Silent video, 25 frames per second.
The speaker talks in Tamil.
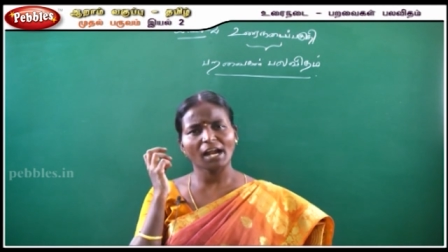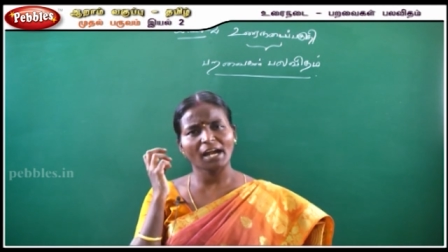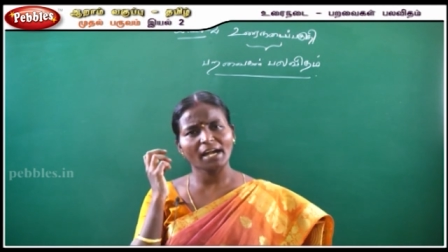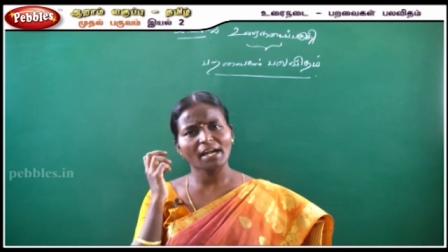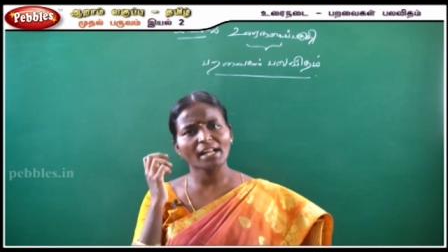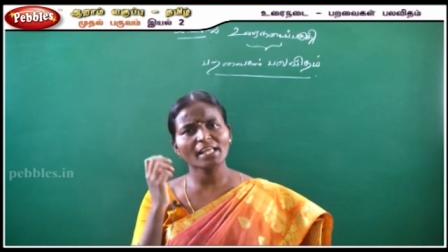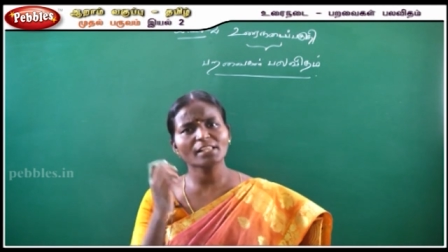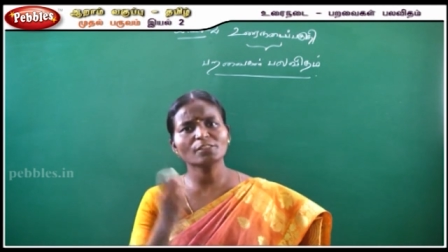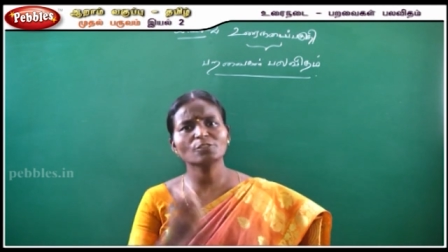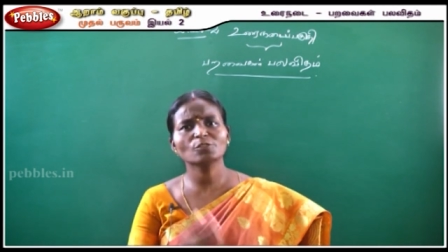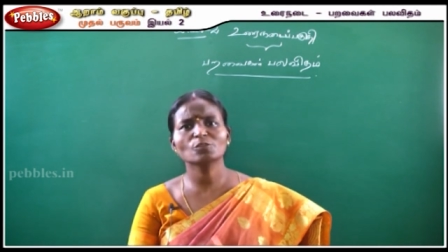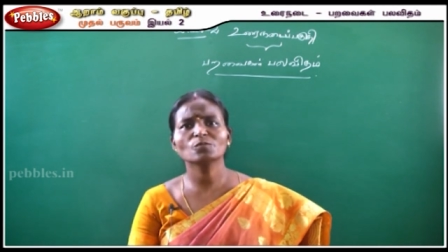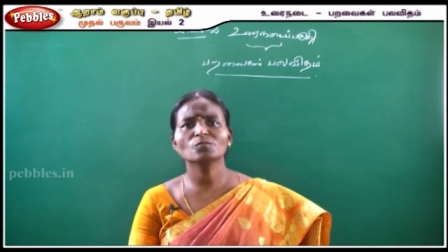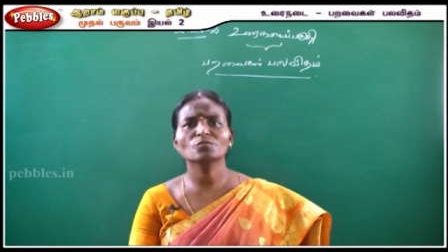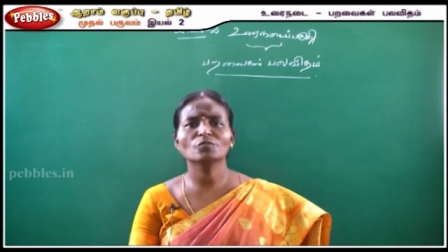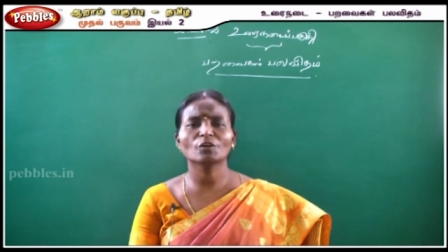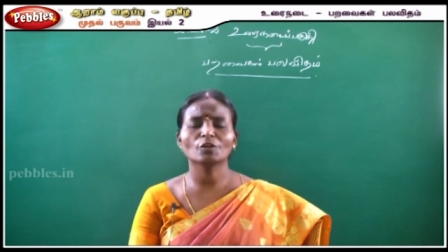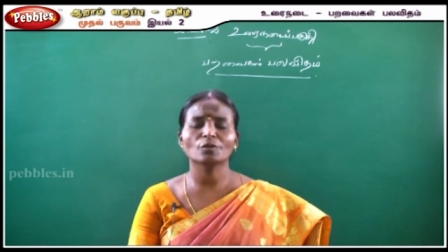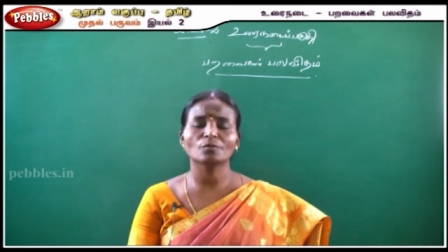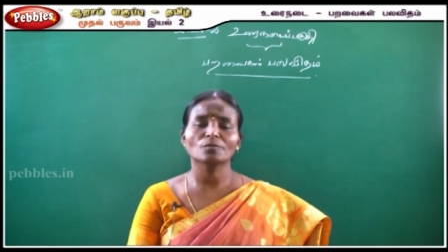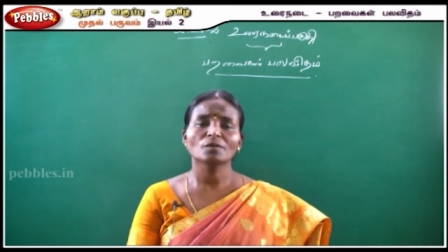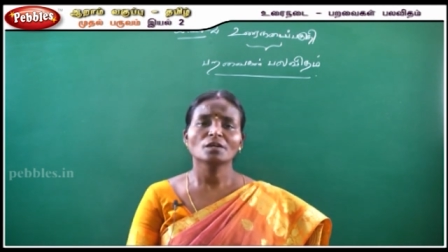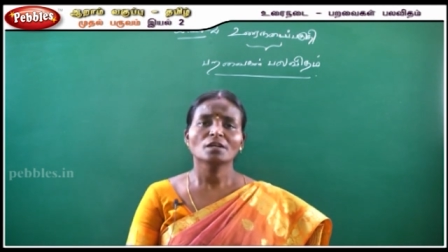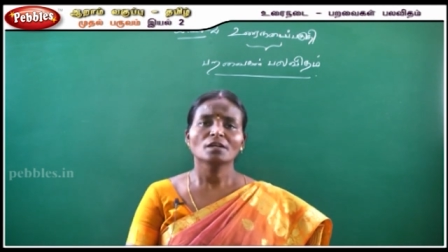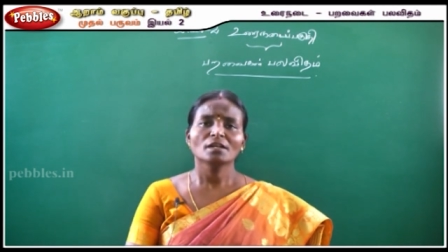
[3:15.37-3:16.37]
அனைத்தும்
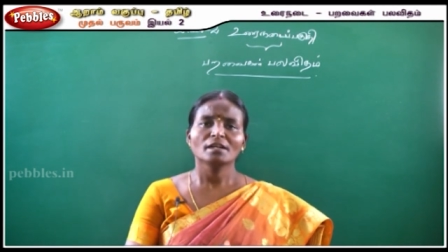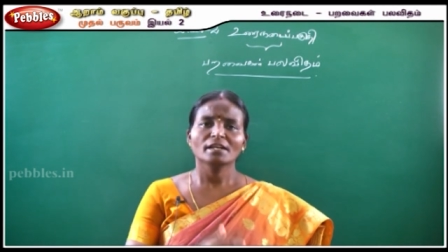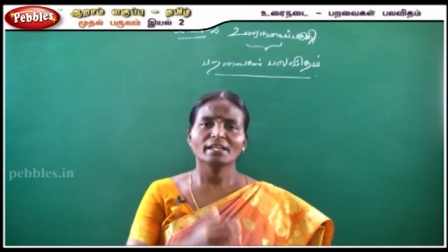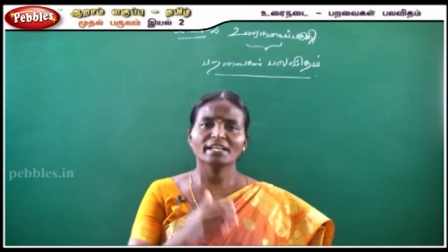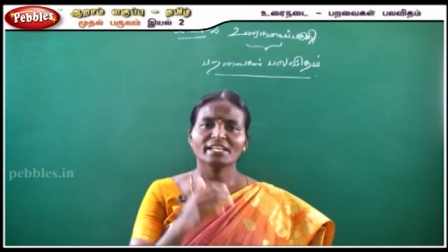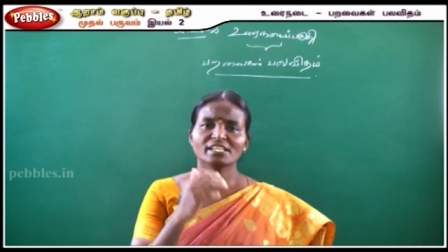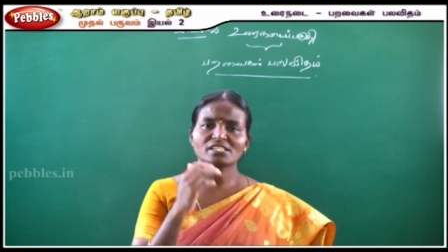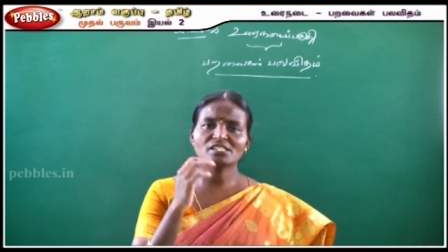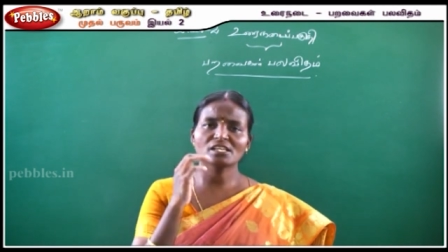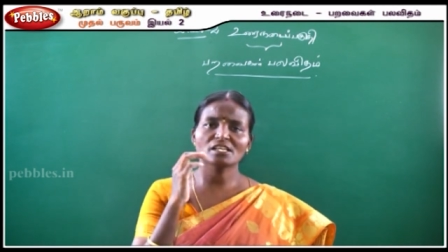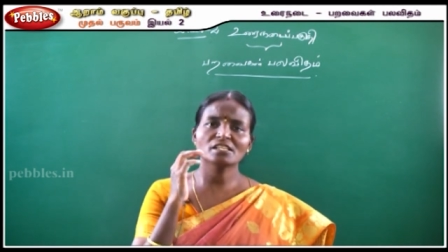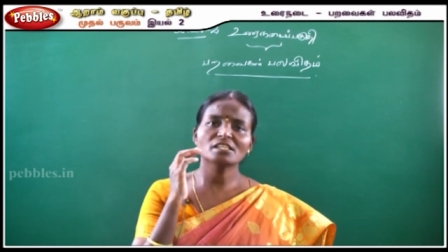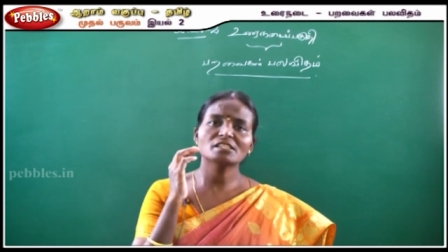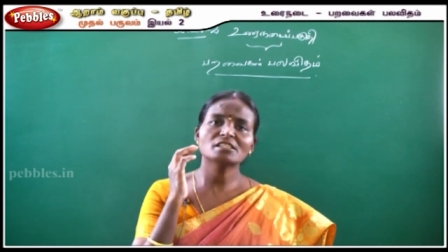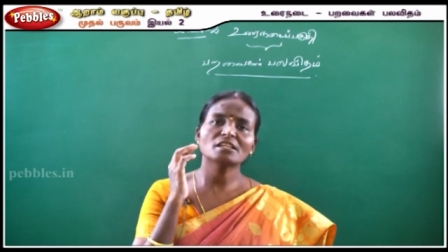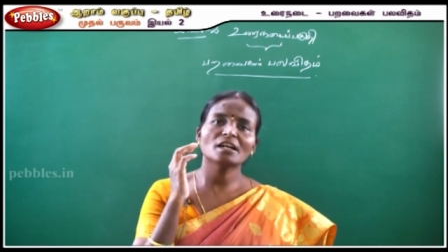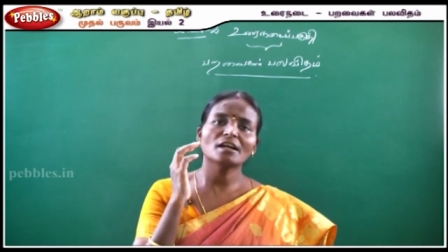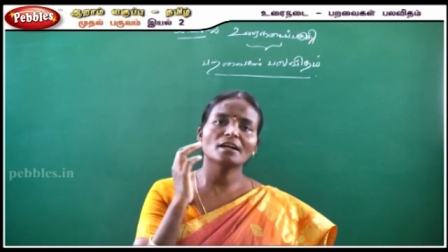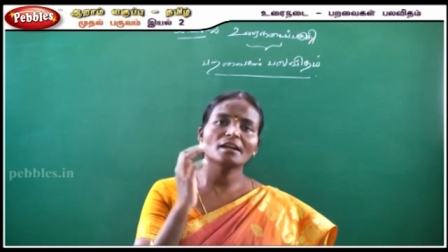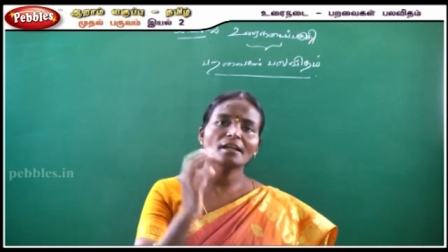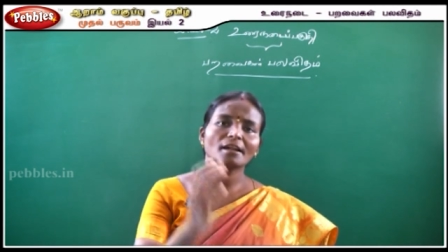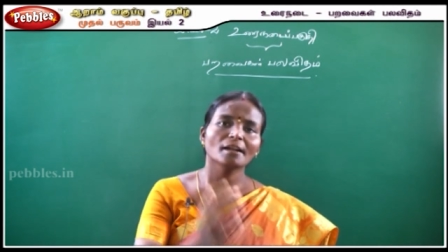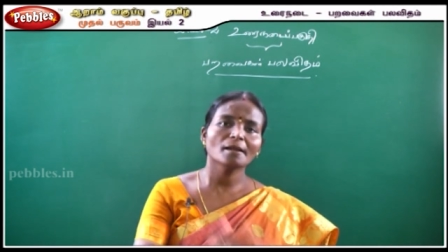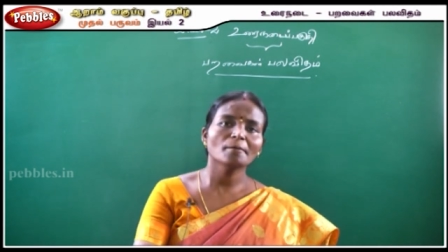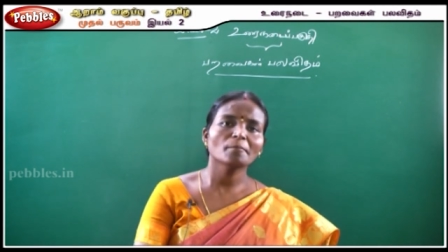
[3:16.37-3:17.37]
வரும் நீங்கள்
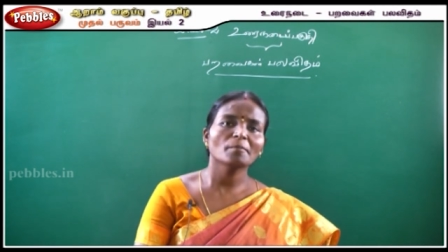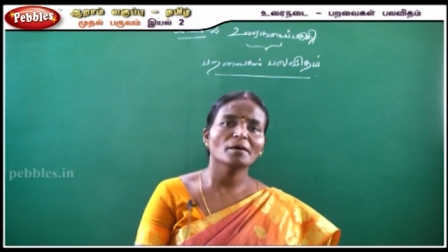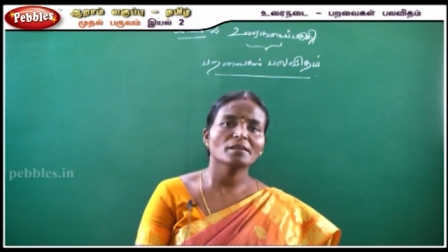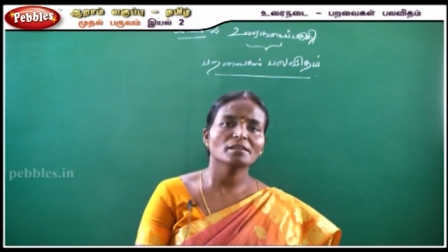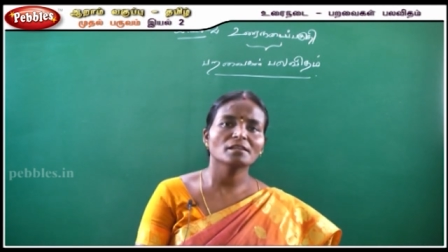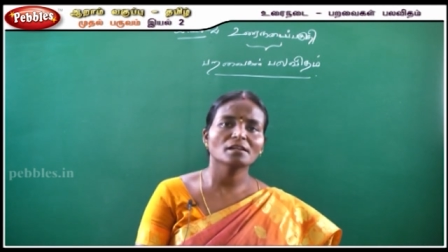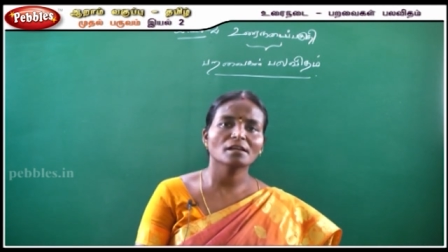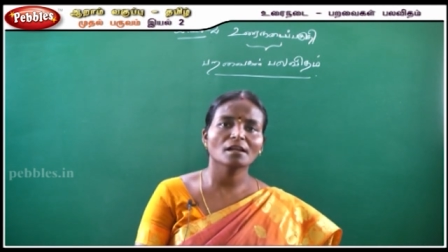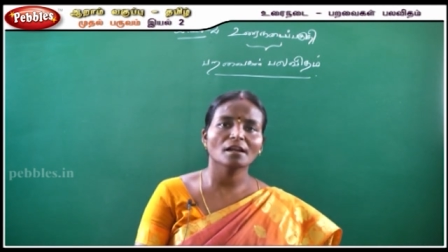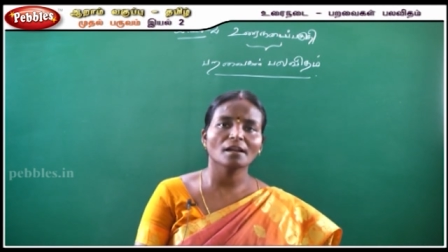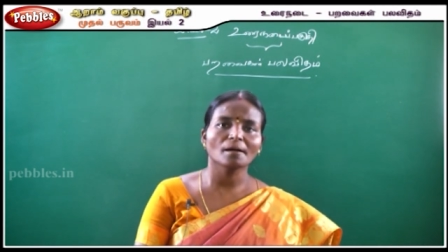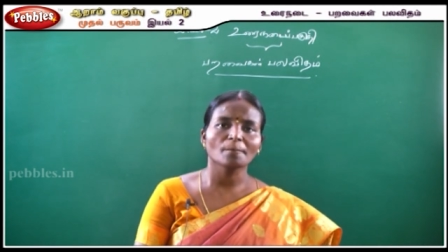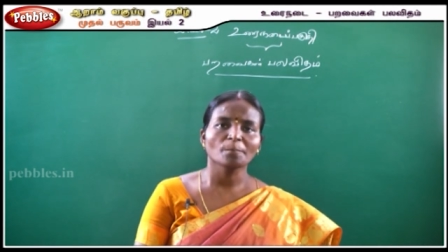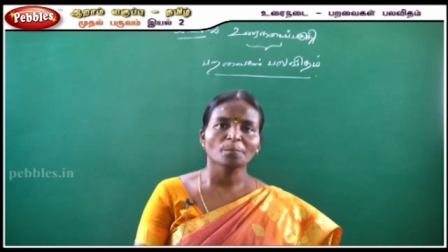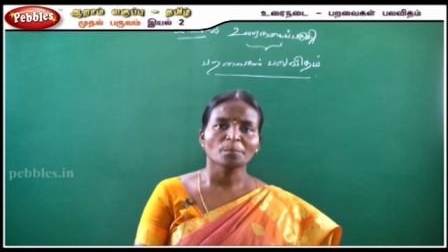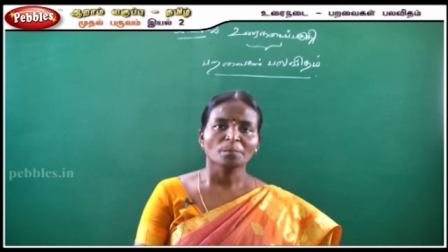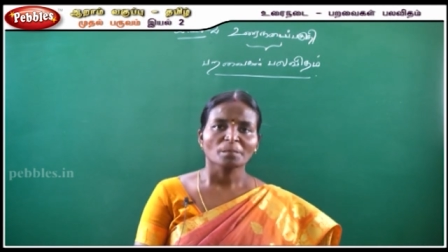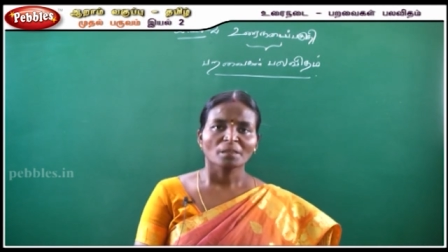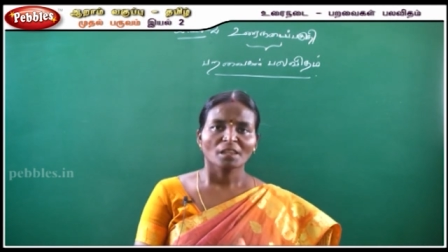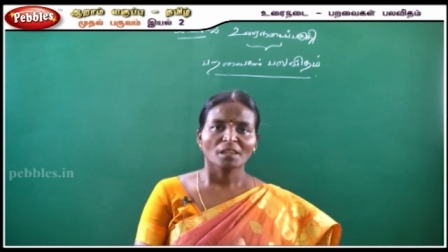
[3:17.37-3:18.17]
செய்தித்தாள்லாம் பார்த்துருக்கலாம்